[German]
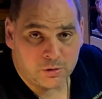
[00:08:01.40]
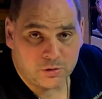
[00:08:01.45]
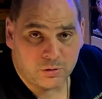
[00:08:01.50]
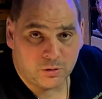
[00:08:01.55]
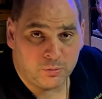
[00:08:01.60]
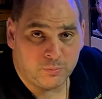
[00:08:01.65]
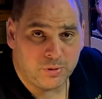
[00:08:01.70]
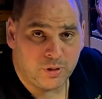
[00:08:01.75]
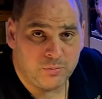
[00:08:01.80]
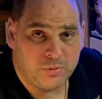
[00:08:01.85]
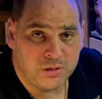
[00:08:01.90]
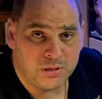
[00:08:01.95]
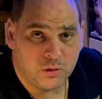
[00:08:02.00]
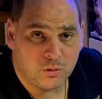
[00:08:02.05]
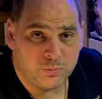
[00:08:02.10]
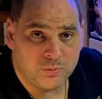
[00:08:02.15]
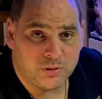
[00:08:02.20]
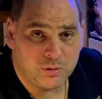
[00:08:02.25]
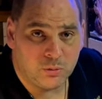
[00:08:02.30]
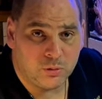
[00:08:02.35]
euch noch ein paar Bilder
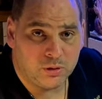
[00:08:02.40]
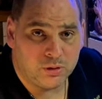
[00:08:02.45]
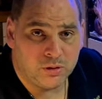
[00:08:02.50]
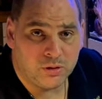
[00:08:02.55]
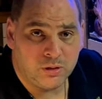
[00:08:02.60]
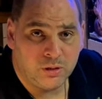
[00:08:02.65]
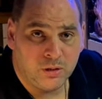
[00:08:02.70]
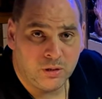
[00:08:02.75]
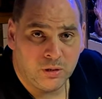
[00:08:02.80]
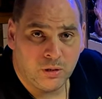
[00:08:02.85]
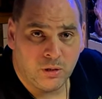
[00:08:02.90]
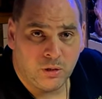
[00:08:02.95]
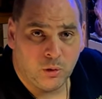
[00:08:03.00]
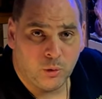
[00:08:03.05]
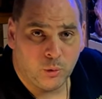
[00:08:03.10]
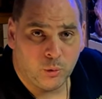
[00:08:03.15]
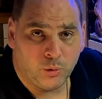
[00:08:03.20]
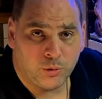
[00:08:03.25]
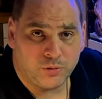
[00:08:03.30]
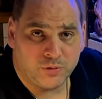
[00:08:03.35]
um die Ohren
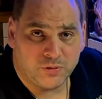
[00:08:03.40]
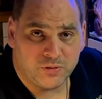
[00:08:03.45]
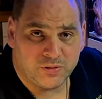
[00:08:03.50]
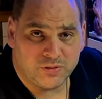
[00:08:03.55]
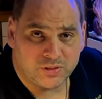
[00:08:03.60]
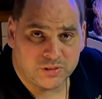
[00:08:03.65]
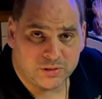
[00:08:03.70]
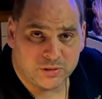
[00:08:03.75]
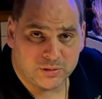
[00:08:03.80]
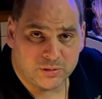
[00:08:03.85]
und äh,